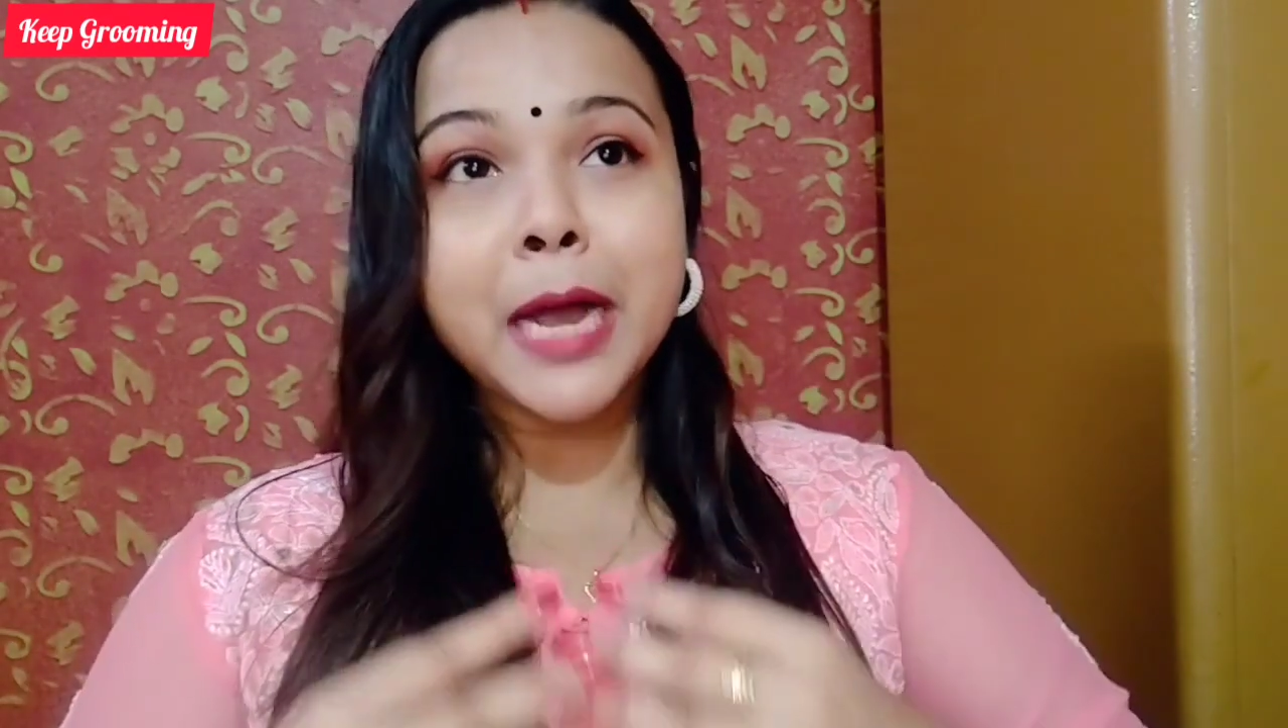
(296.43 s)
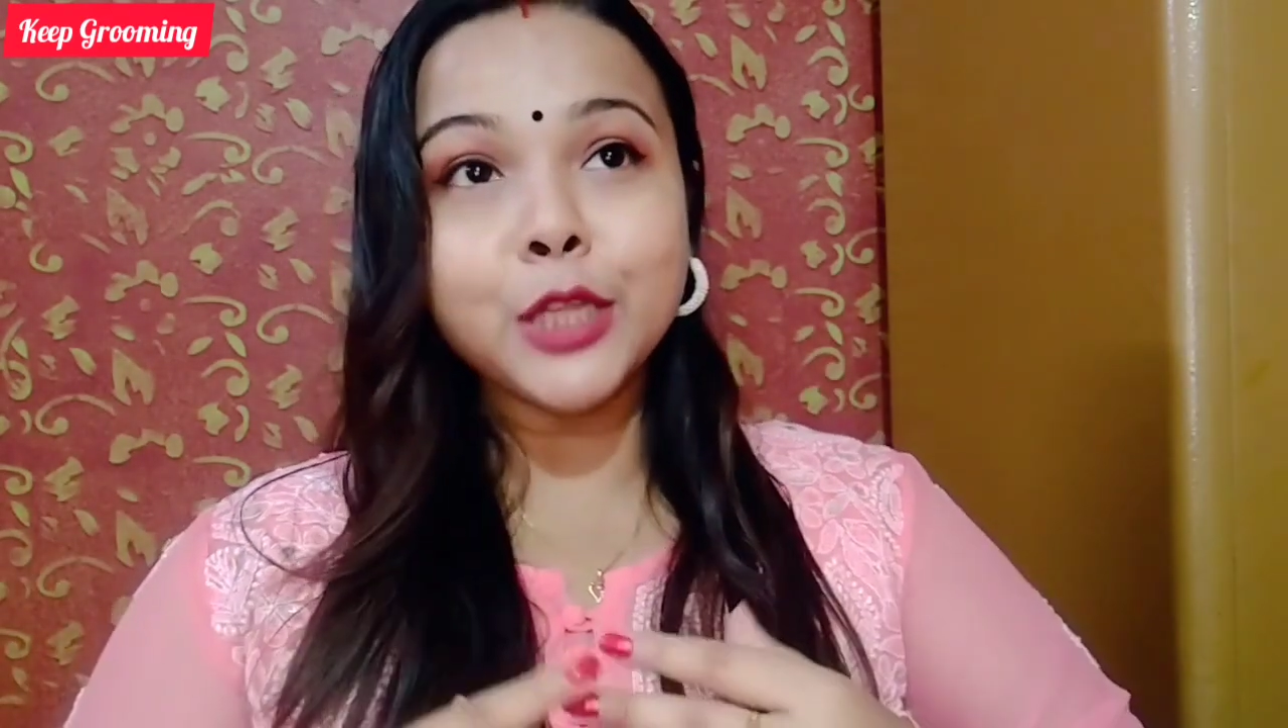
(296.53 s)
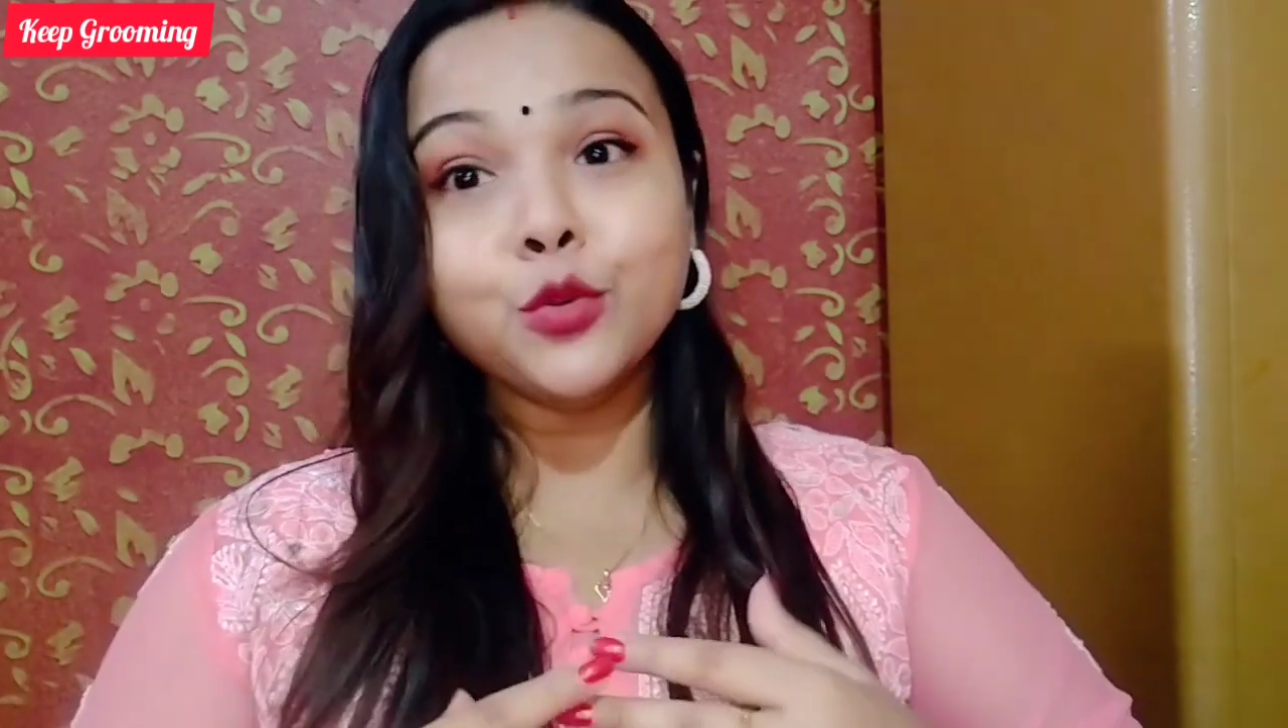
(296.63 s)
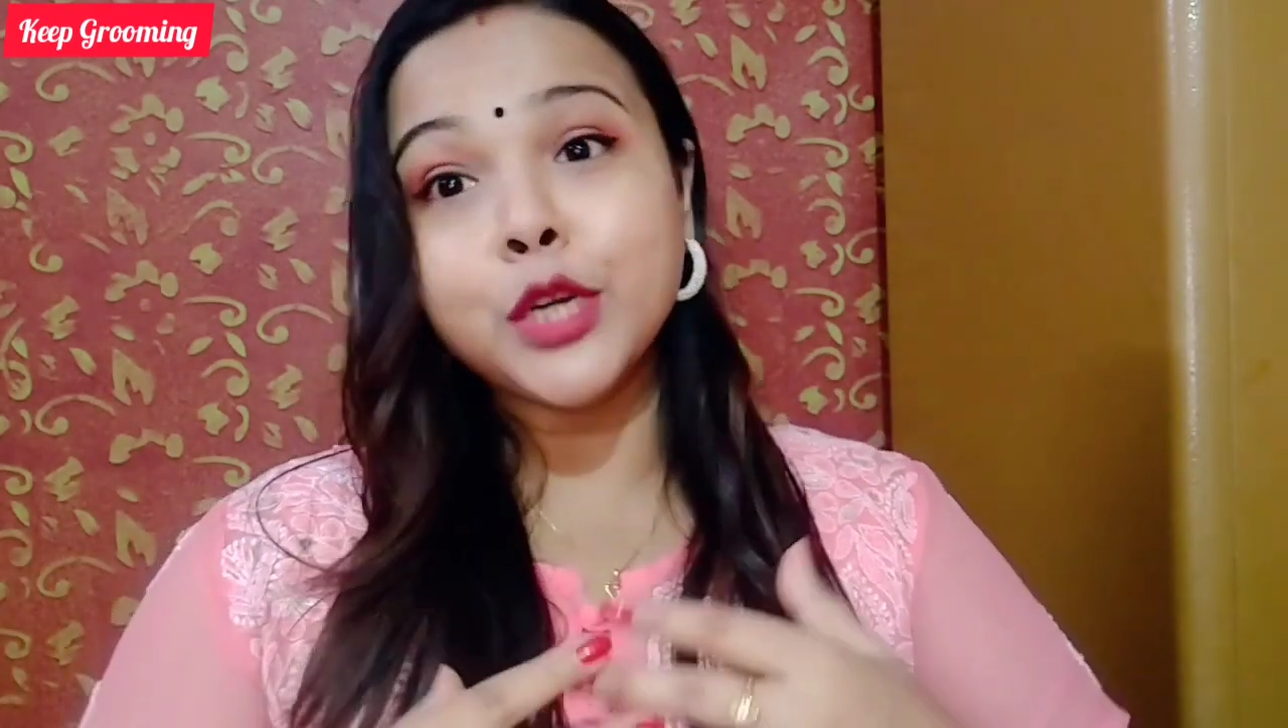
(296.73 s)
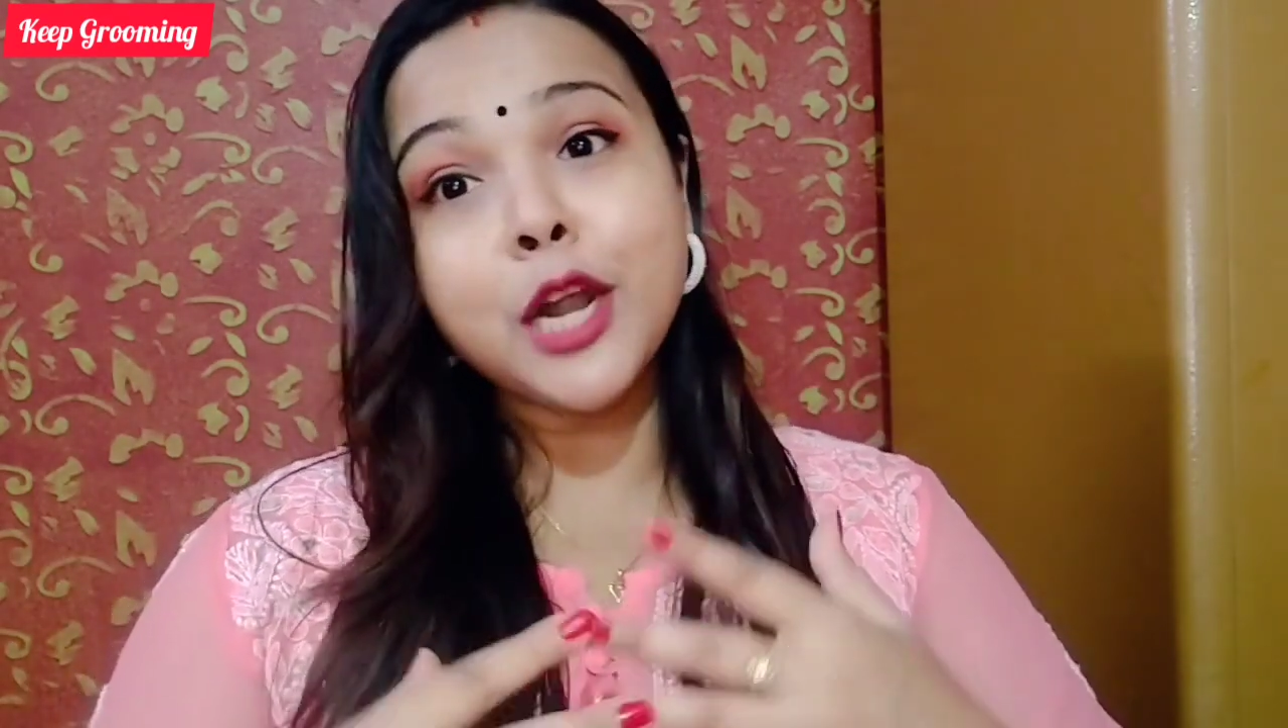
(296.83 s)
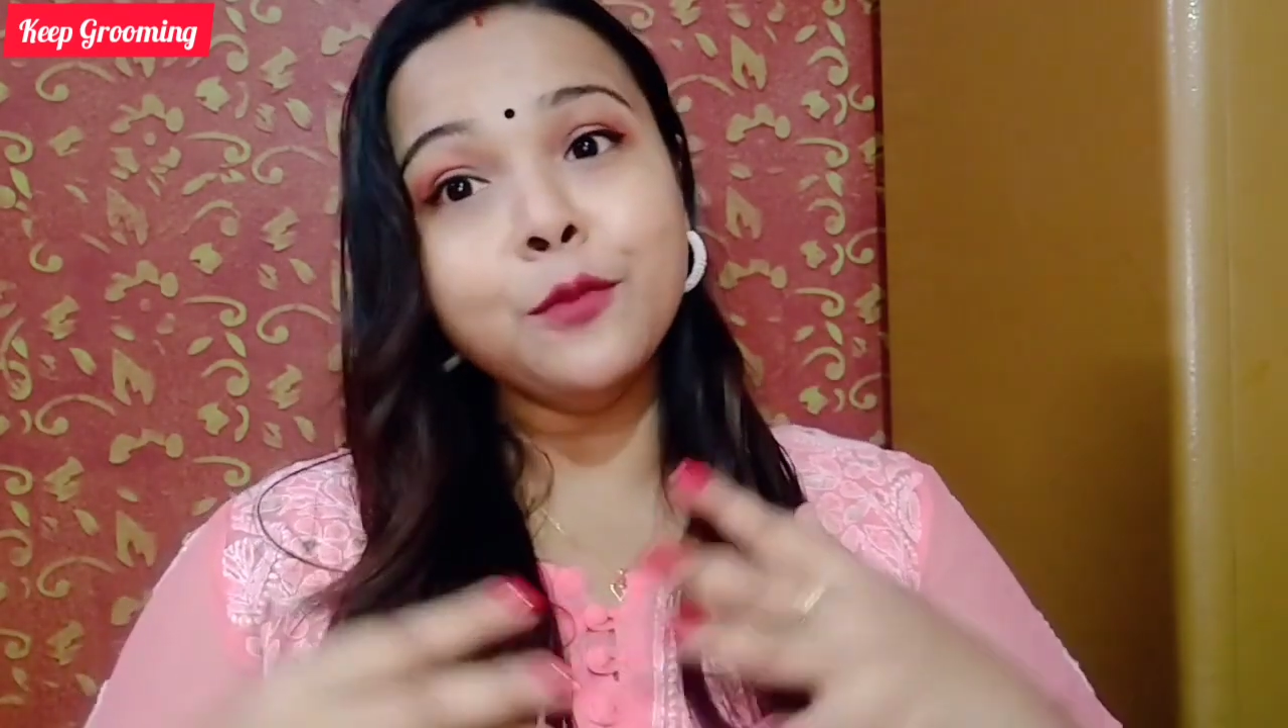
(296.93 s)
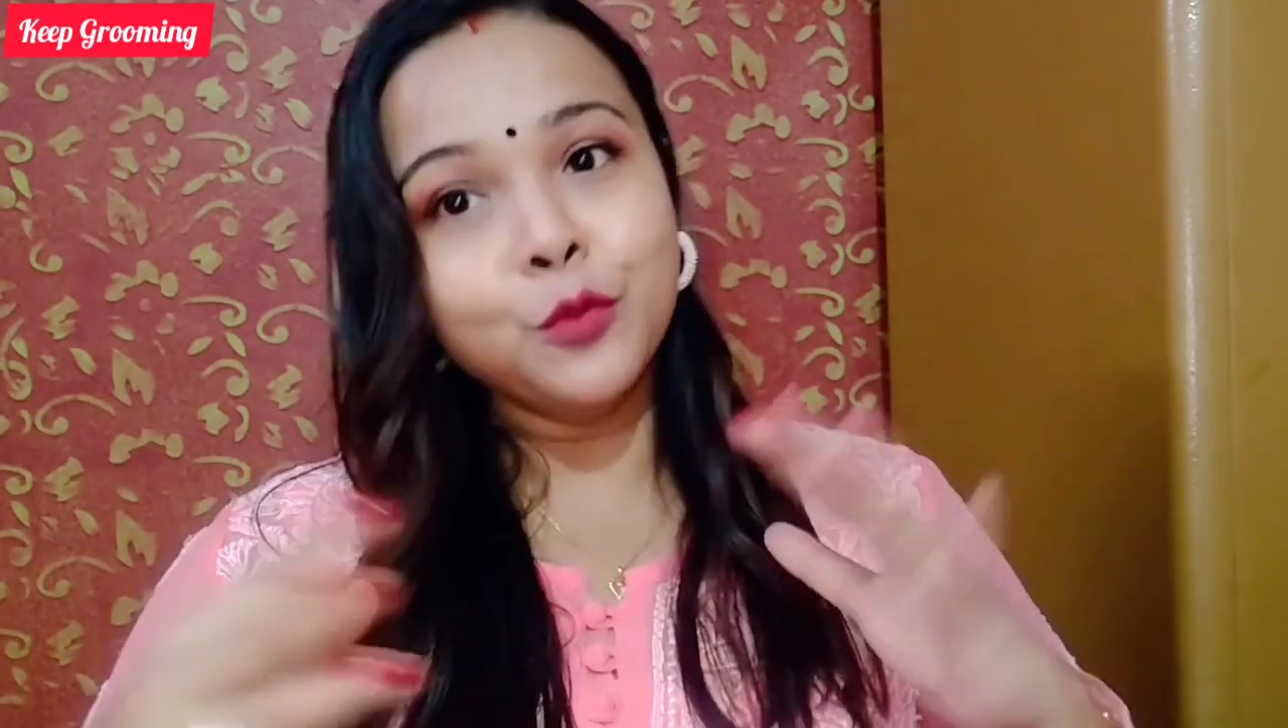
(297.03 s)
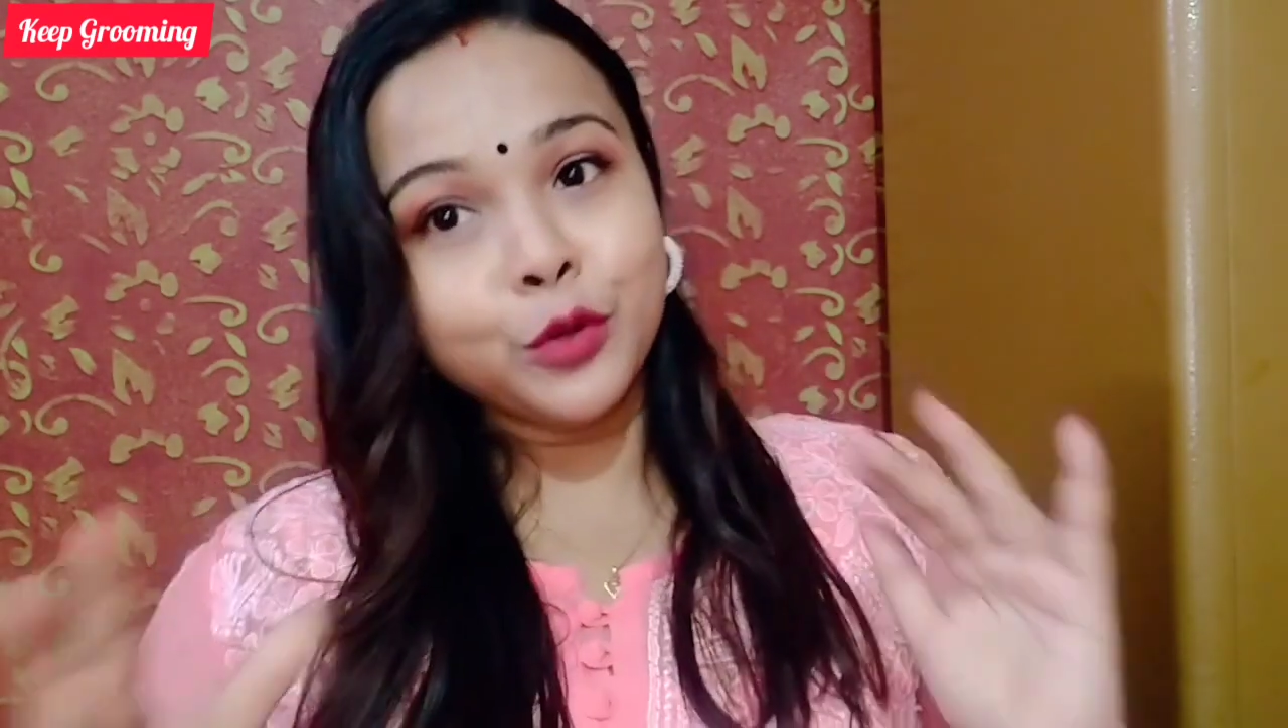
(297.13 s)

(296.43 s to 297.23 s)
মা দুর্গার